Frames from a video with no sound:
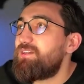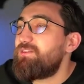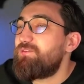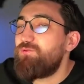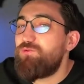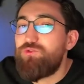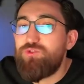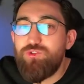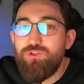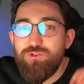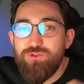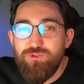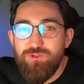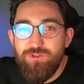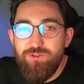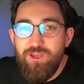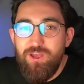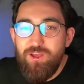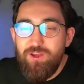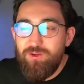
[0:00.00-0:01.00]
Uçuyorsun.
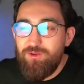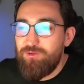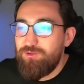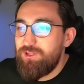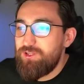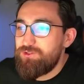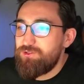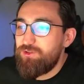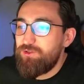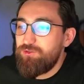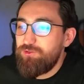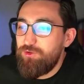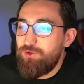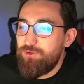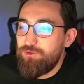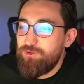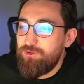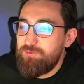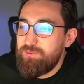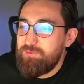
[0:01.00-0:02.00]
Ondan sonra ne
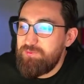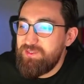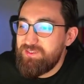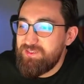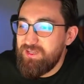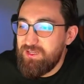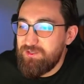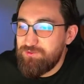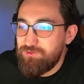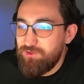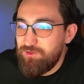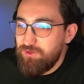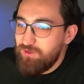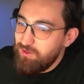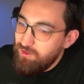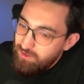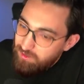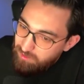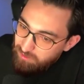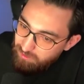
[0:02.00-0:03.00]
oluyor? Bir, bir saat
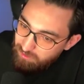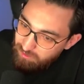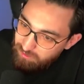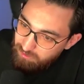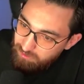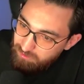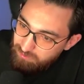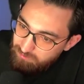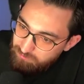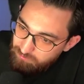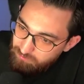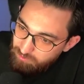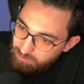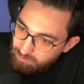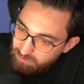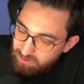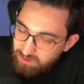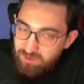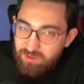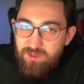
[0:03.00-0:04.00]
sonra
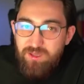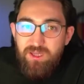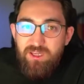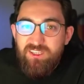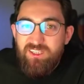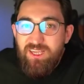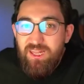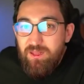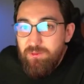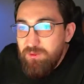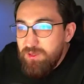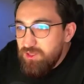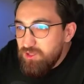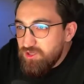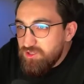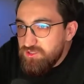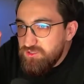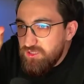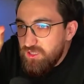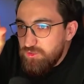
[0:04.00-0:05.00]
böyle. Kelebeği
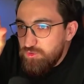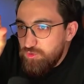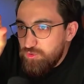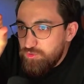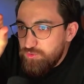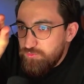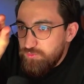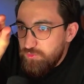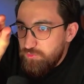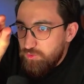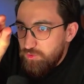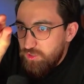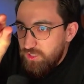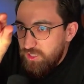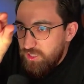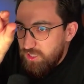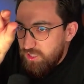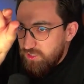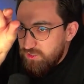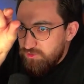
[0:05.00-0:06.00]
yakından gördüm de
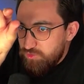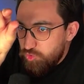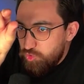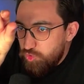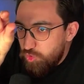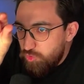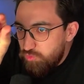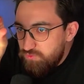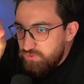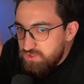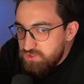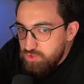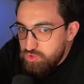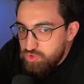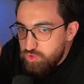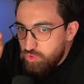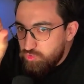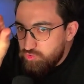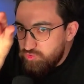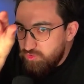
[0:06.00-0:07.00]
böyle gövdesi
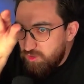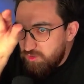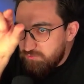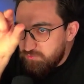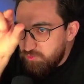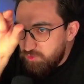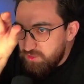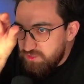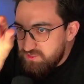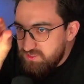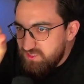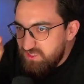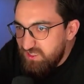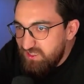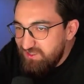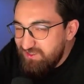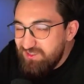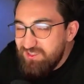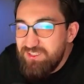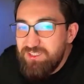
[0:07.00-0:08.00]
çok tuhaf böyle
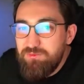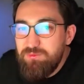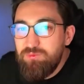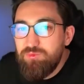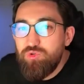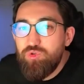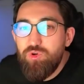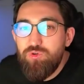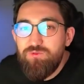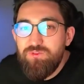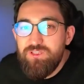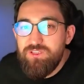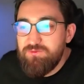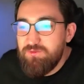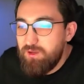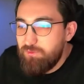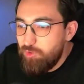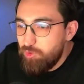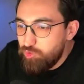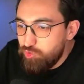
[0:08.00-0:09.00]
silindir gibi bir gövdesi
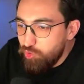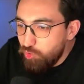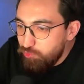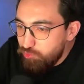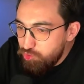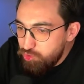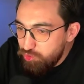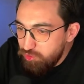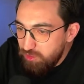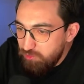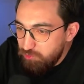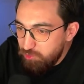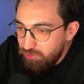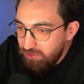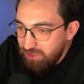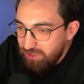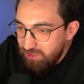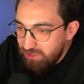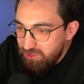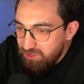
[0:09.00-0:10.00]
var. Böyle göbüşüne
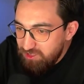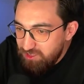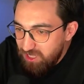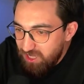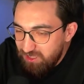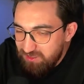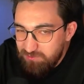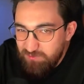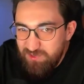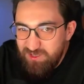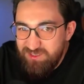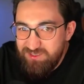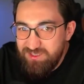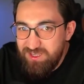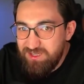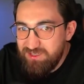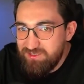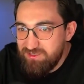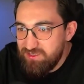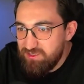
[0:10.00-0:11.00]
böyle şey atmak
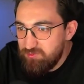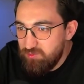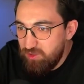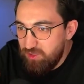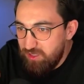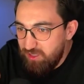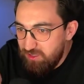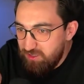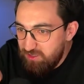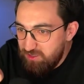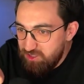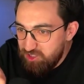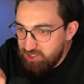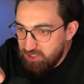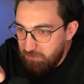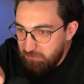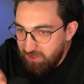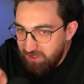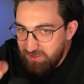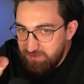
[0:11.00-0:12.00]
istersiniz böyle.
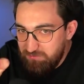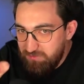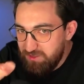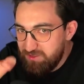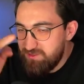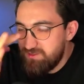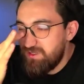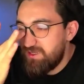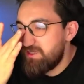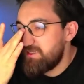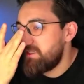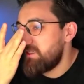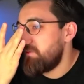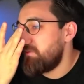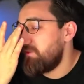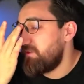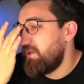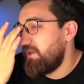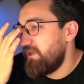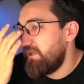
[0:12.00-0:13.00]
Şamar atmak istersiniz
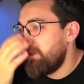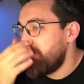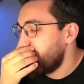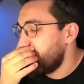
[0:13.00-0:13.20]
bir tane.